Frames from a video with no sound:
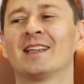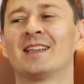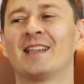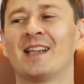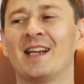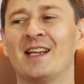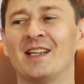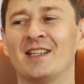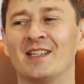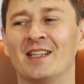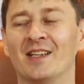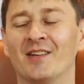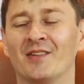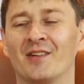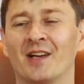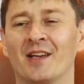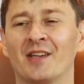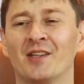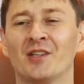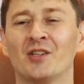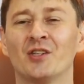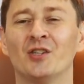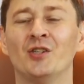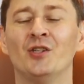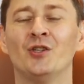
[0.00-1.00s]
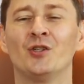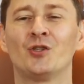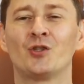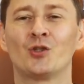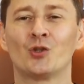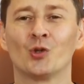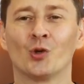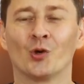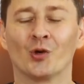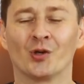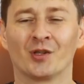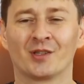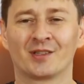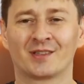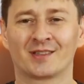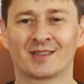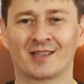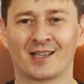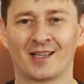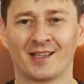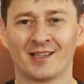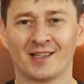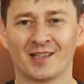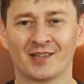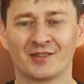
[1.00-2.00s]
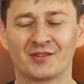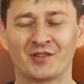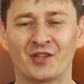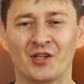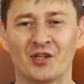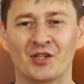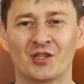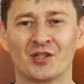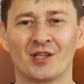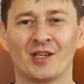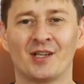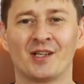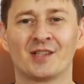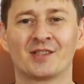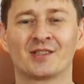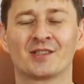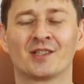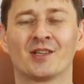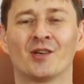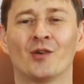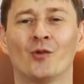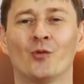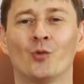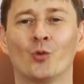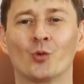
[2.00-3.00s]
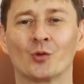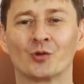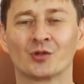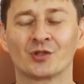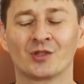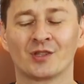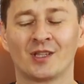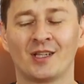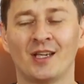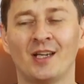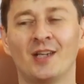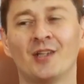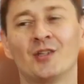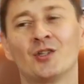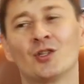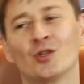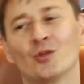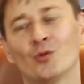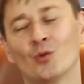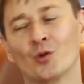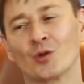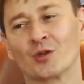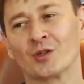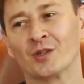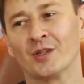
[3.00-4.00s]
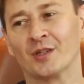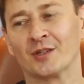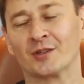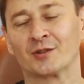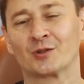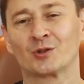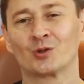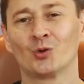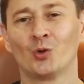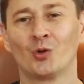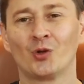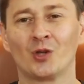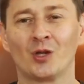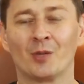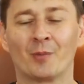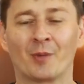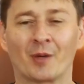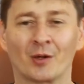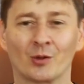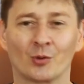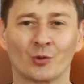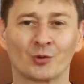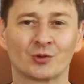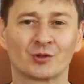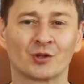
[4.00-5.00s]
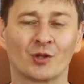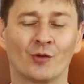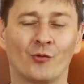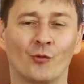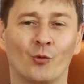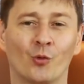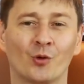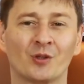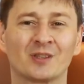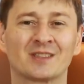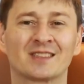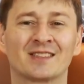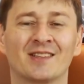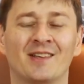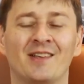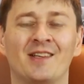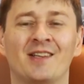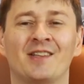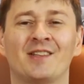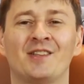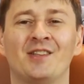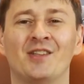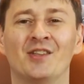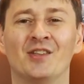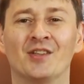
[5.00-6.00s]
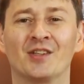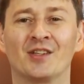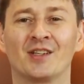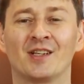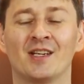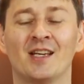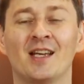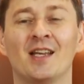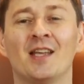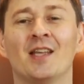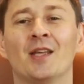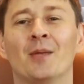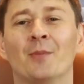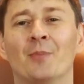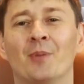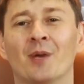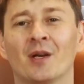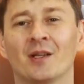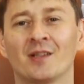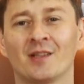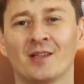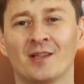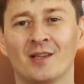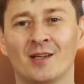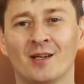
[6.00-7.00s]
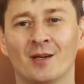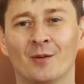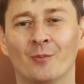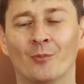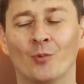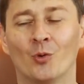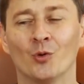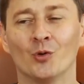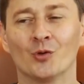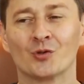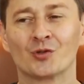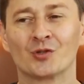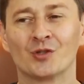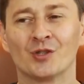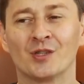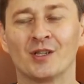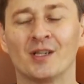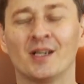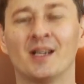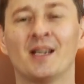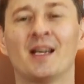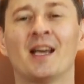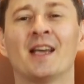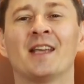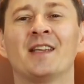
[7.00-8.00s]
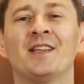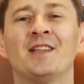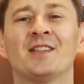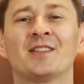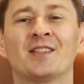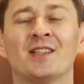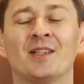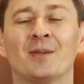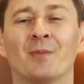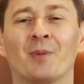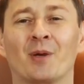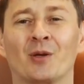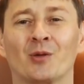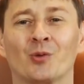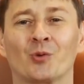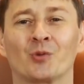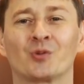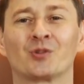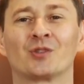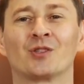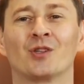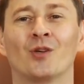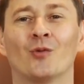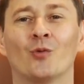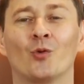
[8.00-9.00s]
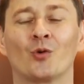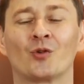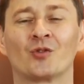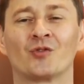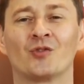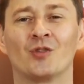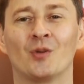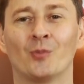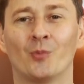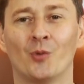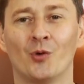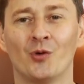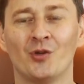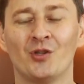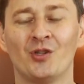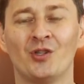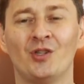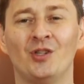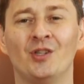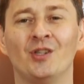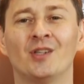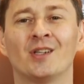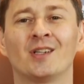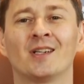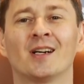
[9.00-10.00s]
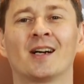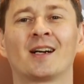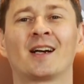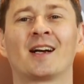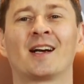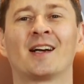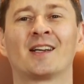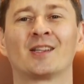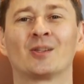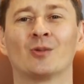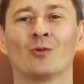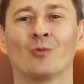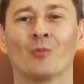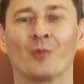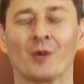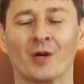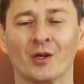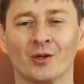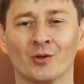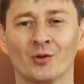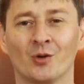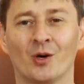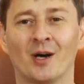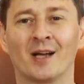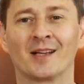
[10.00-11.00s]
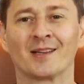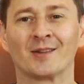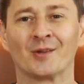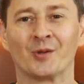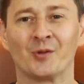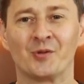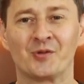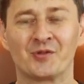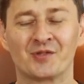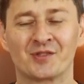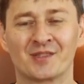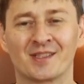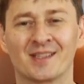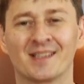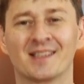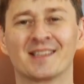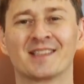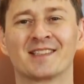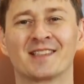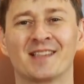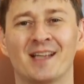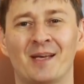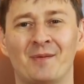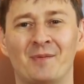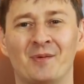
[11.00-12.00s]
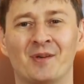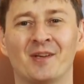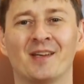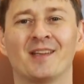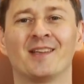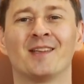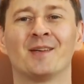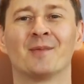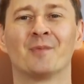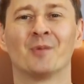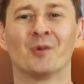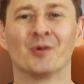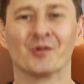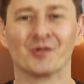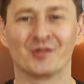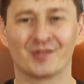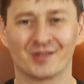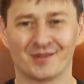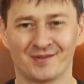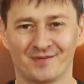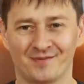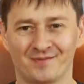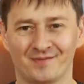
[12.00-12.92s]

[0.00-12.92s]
Третье, в каких еще странах встречается Фукс. Четвертое. Стоит ли продукция Фукс своих денег? И пятое, бонусное, есть ли продукция Фукс в Японии и как к этому бренду относятся сами японцы.